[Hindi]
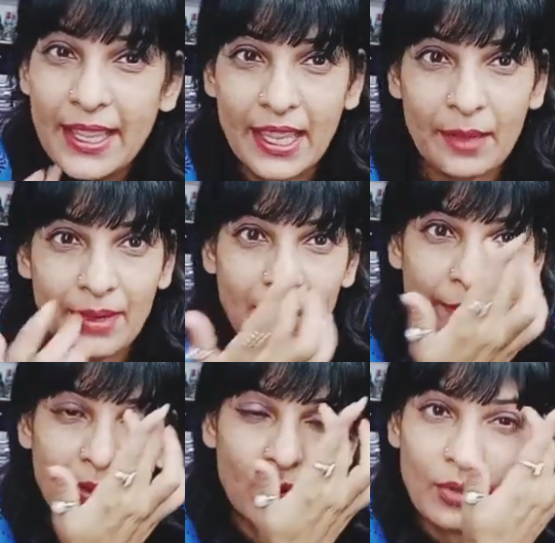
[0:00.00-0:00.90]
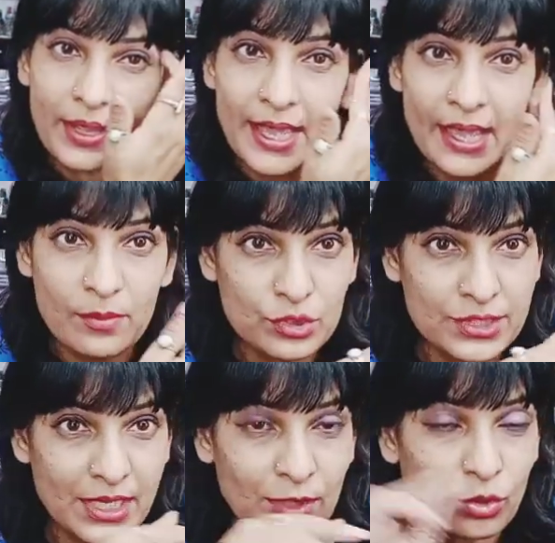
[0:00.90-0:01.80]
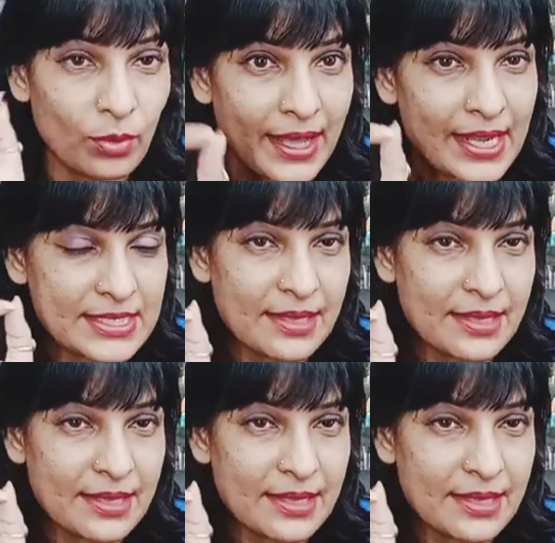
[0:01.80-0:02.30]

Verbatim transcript: एक बार में हो गया है मुझे दोबारा